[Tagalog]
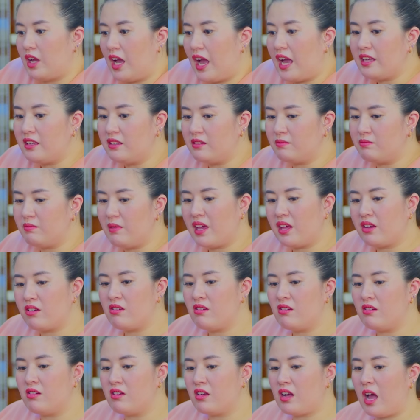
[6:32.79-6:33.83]
Ay,
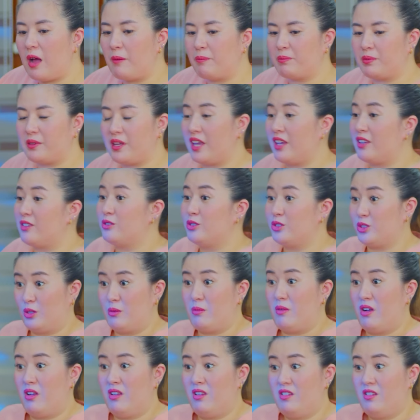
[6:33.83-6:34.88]
merong cupcake. Gusto mo?